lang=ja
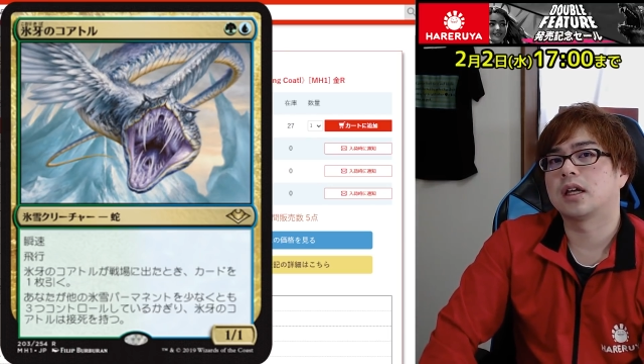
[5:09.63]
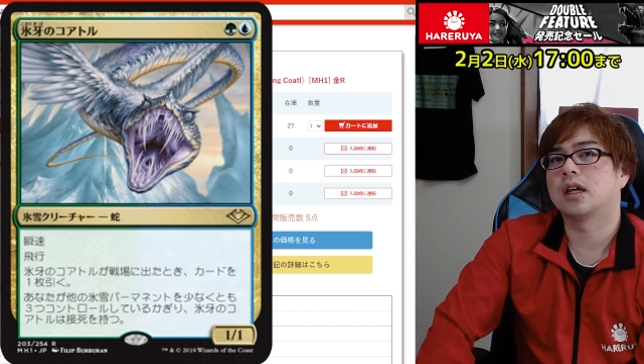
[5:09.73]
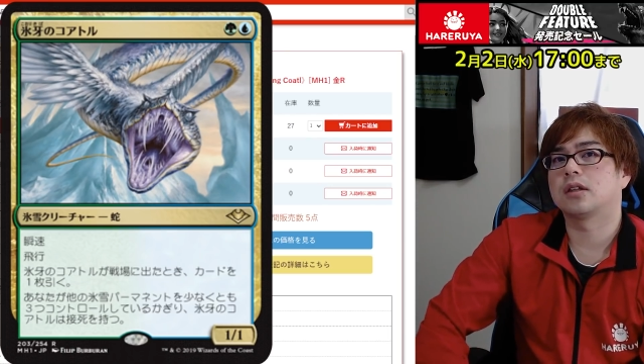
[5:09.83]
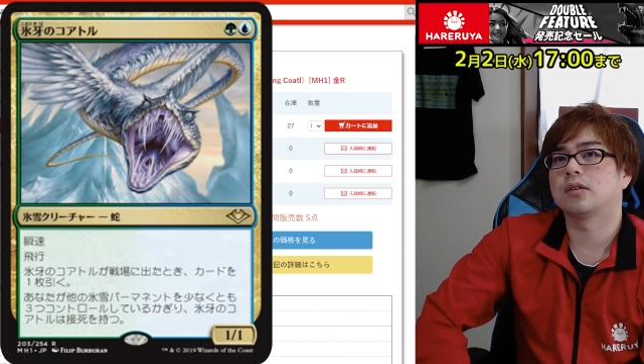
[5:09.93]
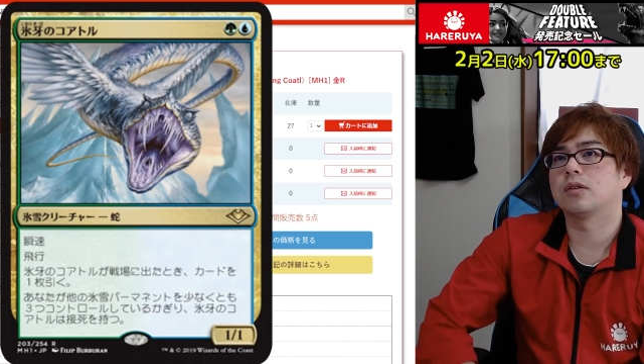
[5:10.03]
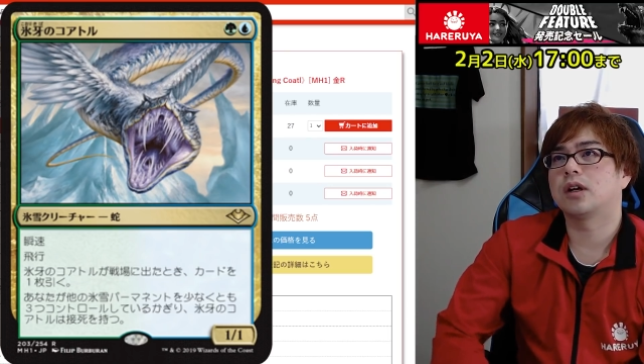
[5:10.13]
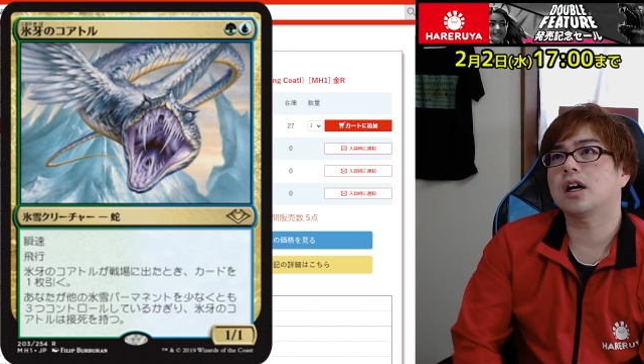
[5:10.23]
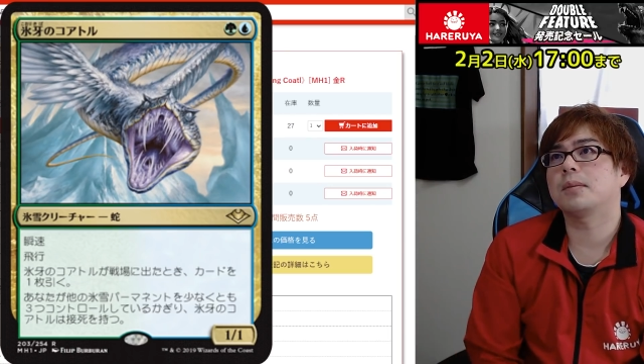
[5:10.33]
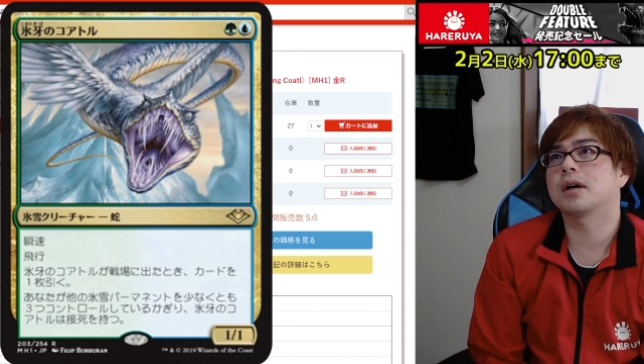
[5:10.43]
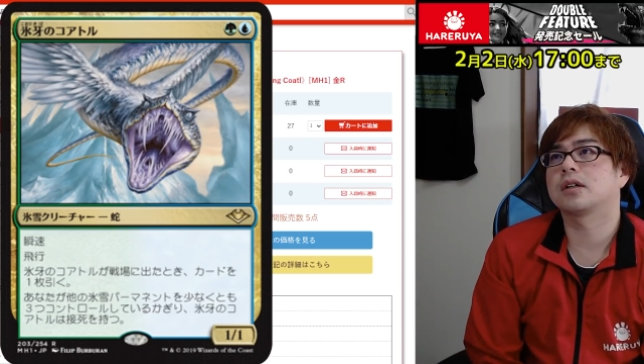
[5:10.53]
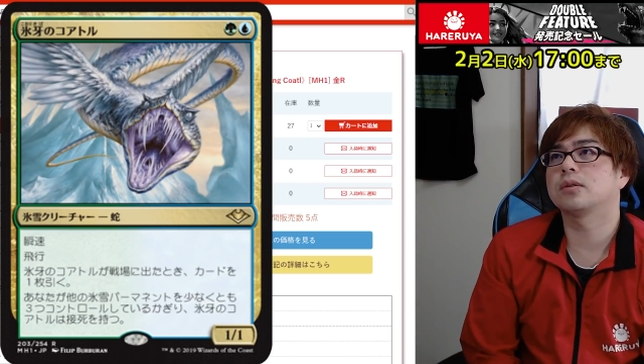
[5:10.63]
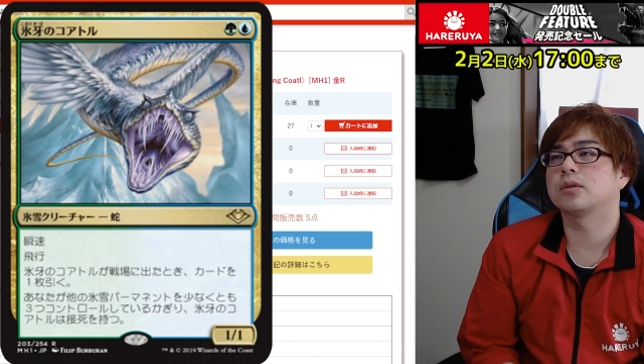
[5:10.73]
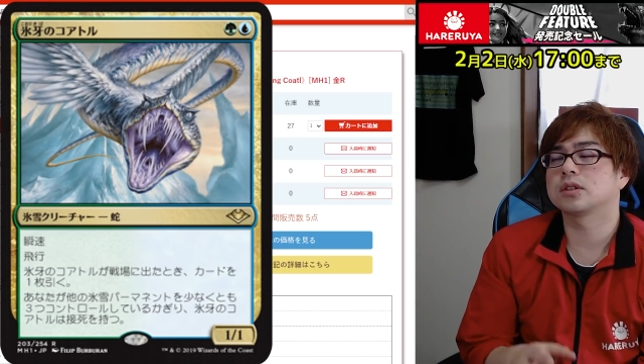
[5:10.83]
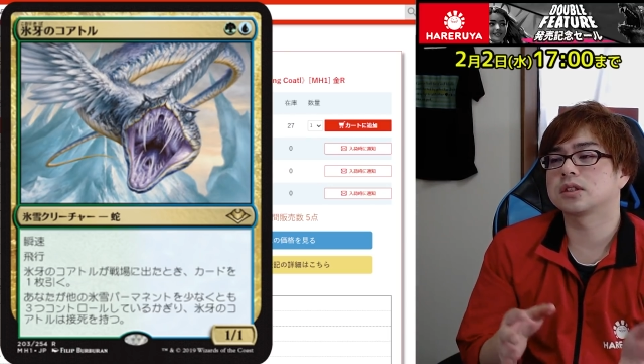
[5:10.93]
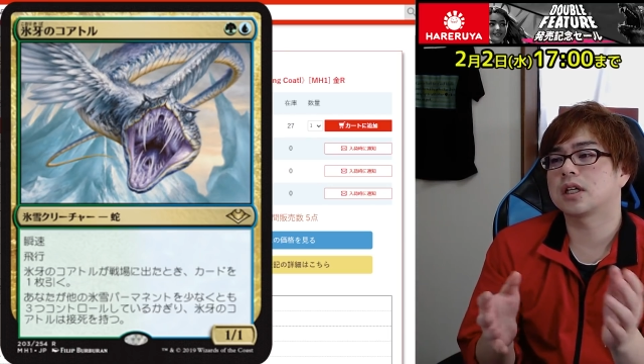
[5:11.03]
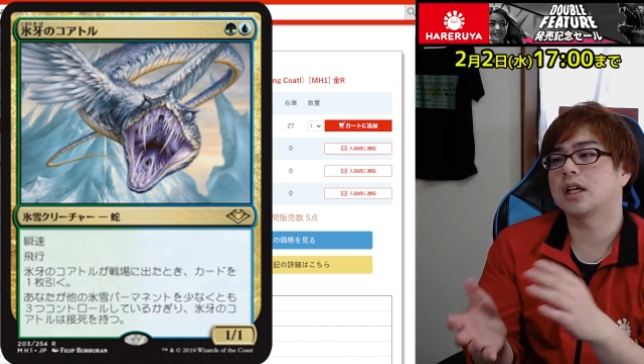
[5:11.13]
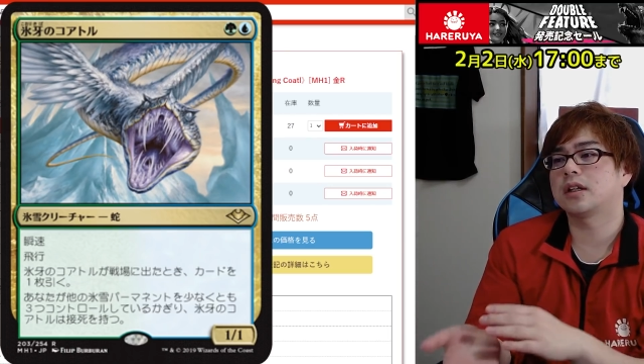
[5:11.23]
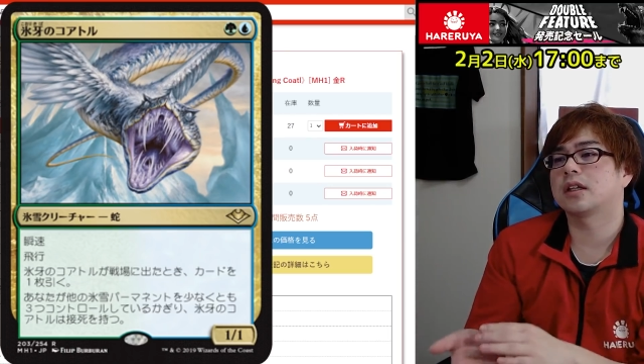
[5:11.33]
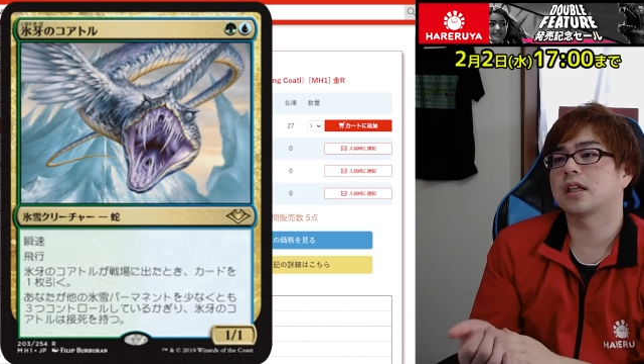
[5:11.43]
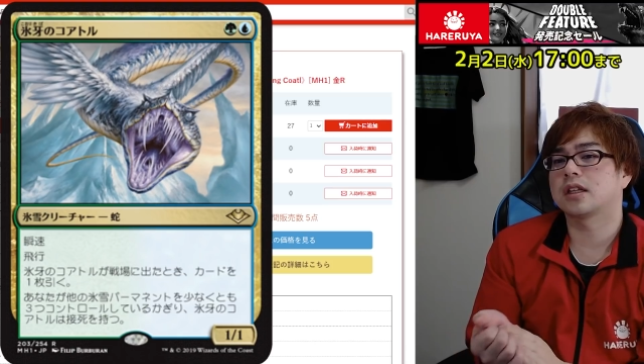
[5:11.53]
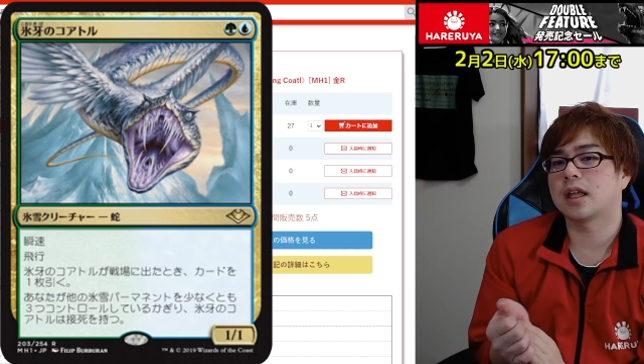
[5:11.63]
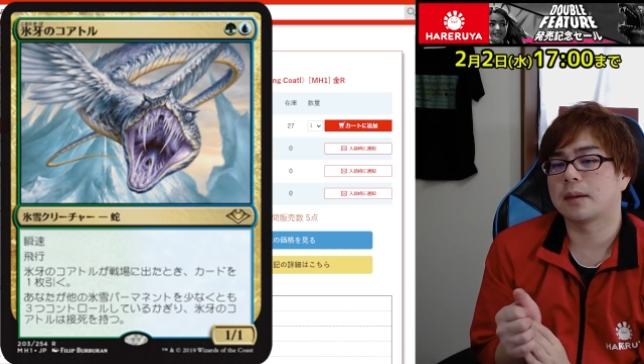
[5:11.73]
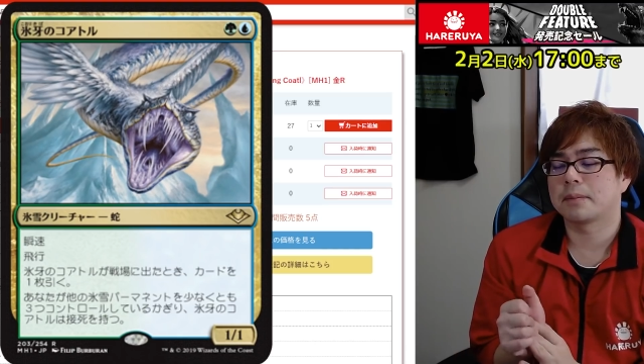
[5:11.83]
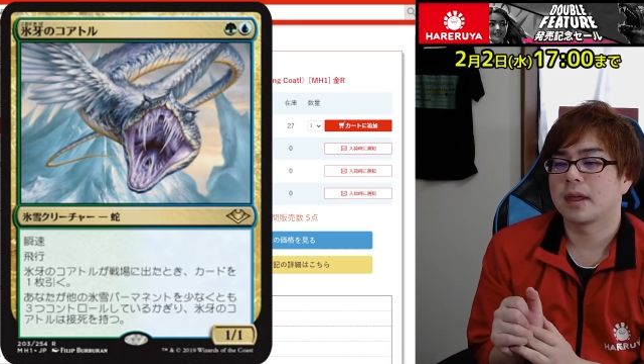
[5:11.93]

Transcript: えっ、ー、とラガバンがどんどん使われるにあたって、